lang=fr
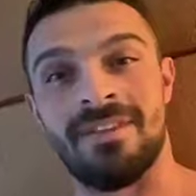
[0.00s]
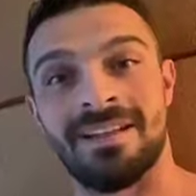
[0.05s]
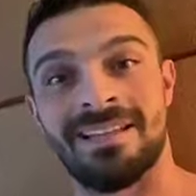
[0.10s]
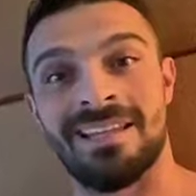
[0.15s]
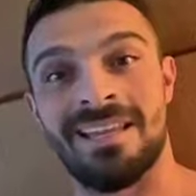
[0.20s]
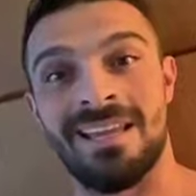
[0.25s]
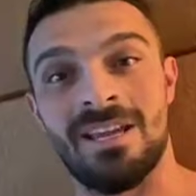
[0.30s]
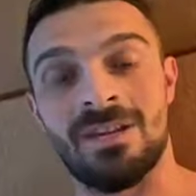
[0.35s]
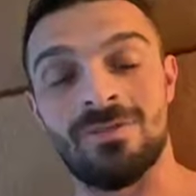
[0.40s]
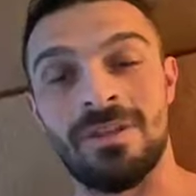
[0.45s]

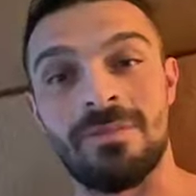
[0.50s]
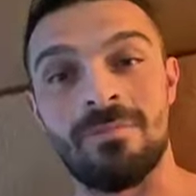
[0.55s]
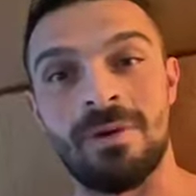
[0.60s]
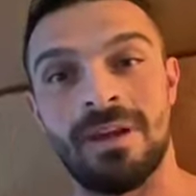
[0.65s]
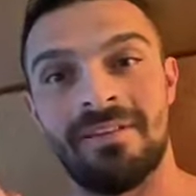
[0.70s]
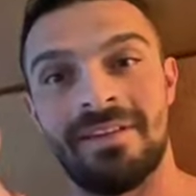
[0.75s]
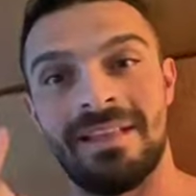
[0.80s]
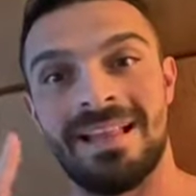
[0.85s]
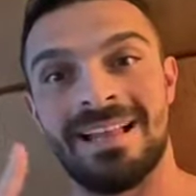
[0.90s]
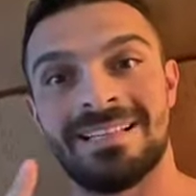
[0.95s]
Je viens de me
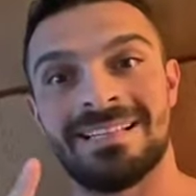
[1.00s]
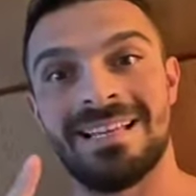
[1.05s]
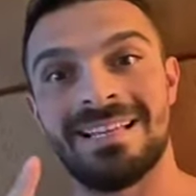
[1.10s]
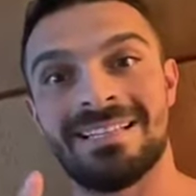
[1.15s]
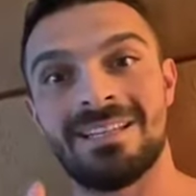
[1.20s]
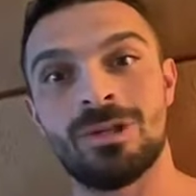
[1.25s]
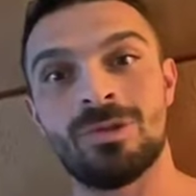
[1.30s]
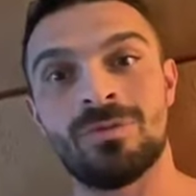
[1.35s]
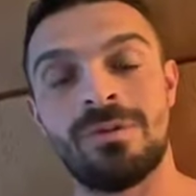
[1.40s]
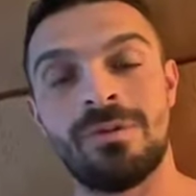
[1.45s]
réveiller de la sieste
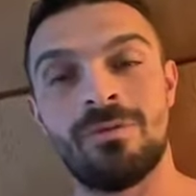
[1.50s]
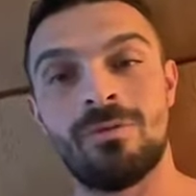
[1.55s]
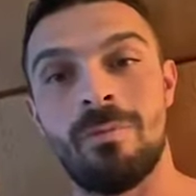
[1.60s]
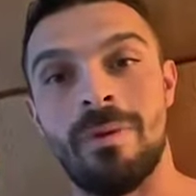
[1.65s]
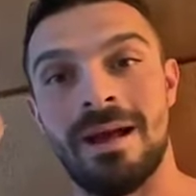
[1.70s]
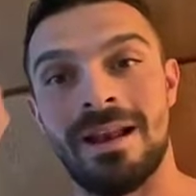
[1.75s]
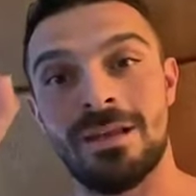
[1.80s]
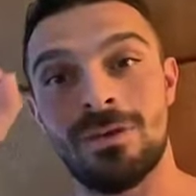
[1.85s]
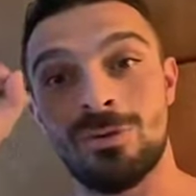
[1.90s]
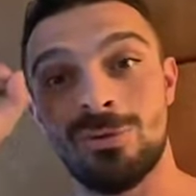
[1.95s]
et je voulais vous
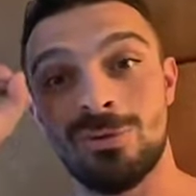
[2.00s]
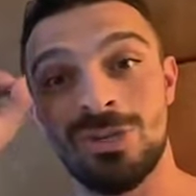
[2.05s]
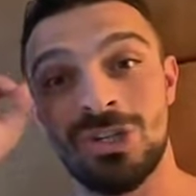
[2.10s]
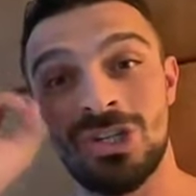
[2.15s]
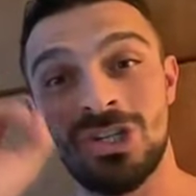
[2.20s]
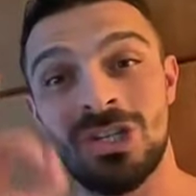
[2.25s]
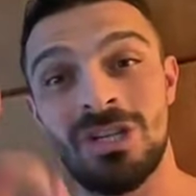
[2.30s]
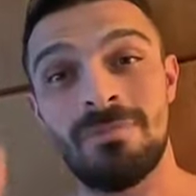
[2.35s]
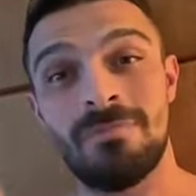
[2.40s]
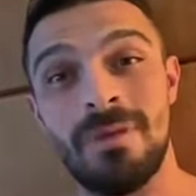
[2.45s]
parler de
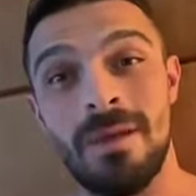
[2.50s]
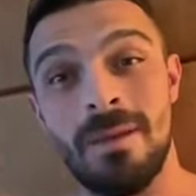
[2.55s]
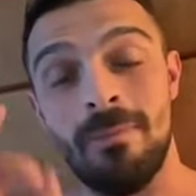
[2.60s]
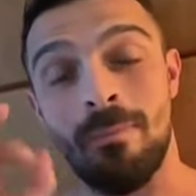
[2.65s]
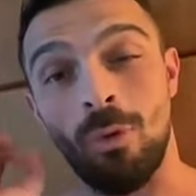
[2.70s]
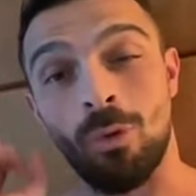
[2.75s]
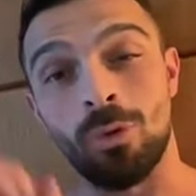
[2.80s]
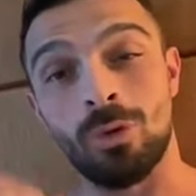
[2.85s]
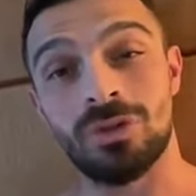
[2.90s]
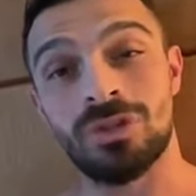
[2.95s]
JB
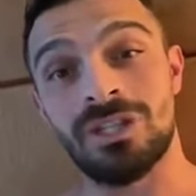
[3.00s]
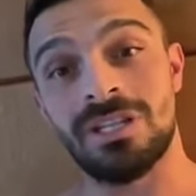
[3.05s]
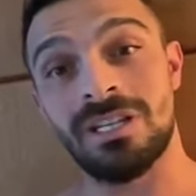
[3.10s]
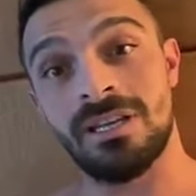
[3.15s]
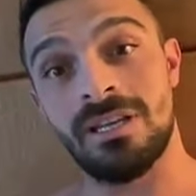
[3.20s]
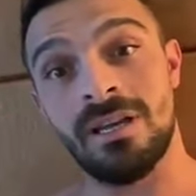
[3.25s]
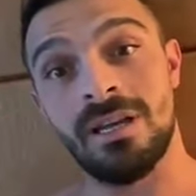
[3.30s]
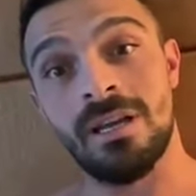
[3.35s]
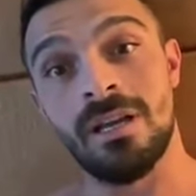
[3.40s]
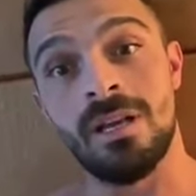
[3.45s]

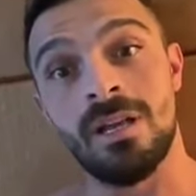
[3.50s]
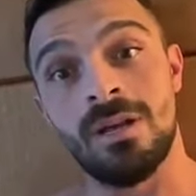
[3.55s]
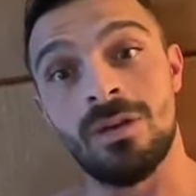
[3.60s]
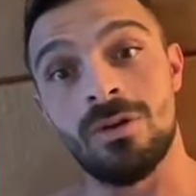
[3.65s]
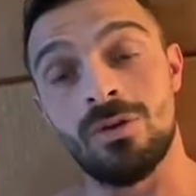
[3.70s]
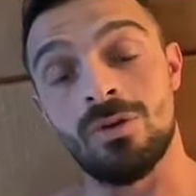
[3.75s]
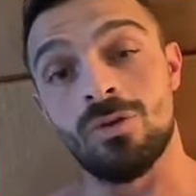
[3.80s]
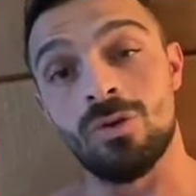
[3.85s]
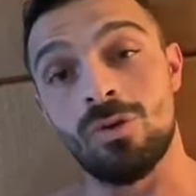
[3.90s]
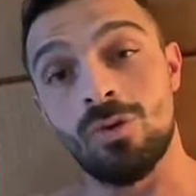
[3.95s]
Pronostic,
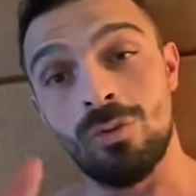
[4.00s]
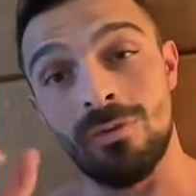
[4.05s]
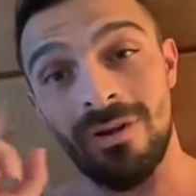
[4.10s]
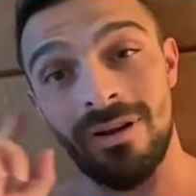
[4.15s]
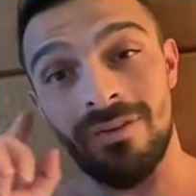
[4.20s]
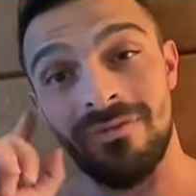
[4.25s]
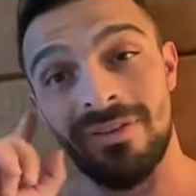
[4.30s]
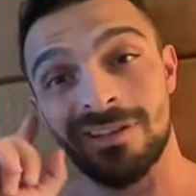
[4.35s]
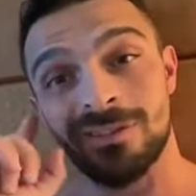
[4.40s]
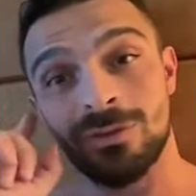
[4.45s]
une nouvelle
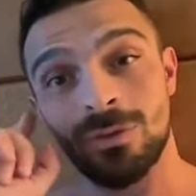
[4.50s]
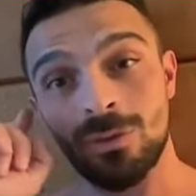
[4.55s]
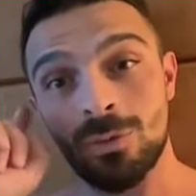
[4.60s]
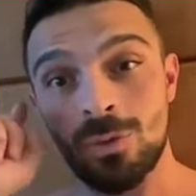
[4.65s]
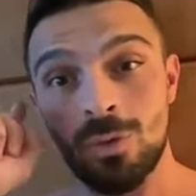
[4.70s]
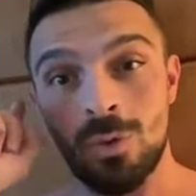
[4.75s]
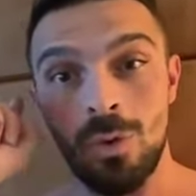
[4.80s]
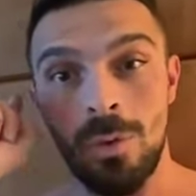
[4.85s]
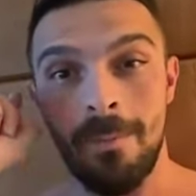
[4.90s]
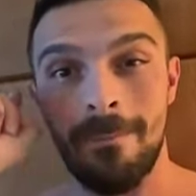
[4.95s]
façon
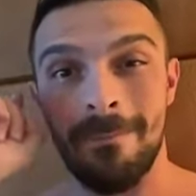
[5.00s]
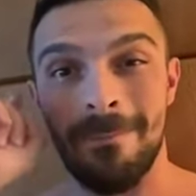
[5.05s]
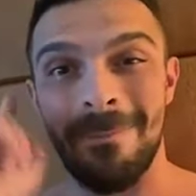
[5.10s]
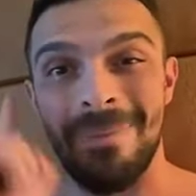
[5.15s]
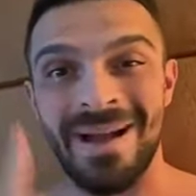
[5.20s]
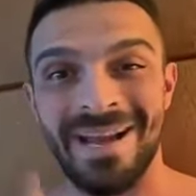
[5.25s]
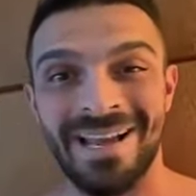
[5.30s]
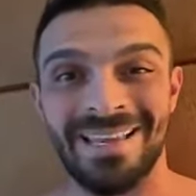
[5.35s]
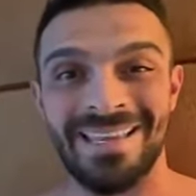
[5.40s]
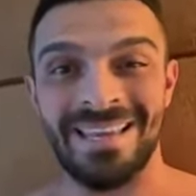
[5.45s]
de
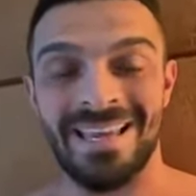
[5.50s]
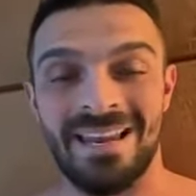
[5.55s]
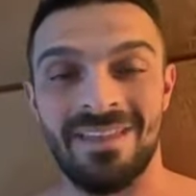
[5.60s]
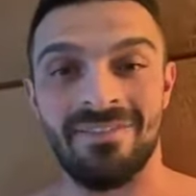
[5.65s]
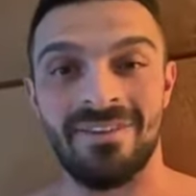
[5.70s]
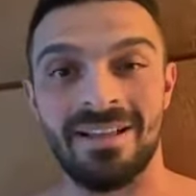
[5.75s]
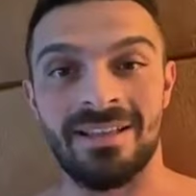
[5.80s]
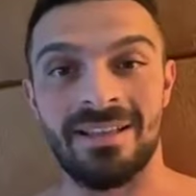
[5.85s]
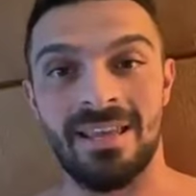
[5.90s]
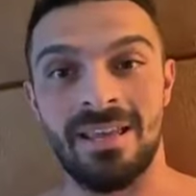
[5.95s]
parier les
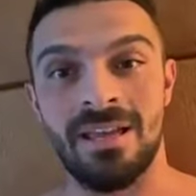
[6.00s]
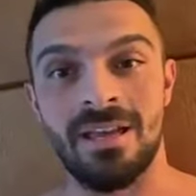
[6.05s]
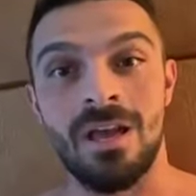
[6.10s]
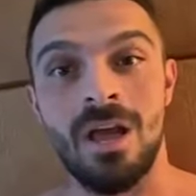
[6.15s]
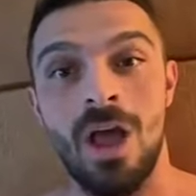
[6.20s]
fratés.